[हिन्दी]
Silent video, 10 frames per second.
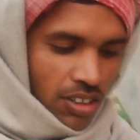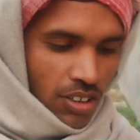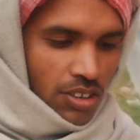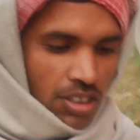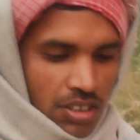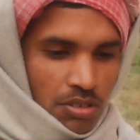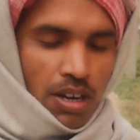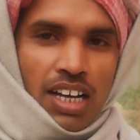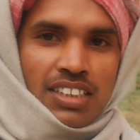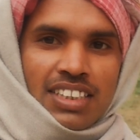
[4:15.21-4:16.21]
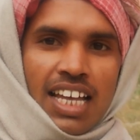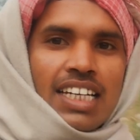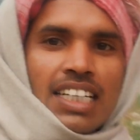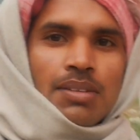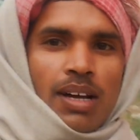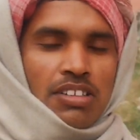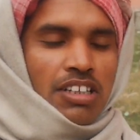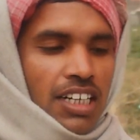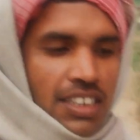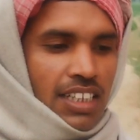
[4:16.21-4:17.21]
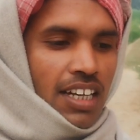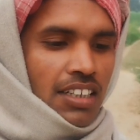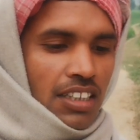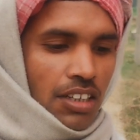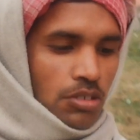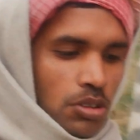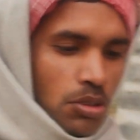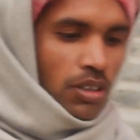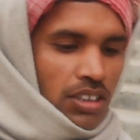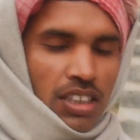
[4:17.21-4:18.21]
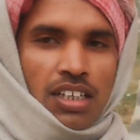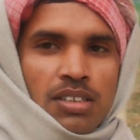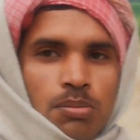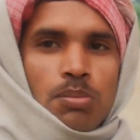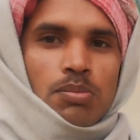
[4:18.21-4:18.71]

और वहाँ से आने के बाद जो है ना स्नान किया हूँ थोड़ा सा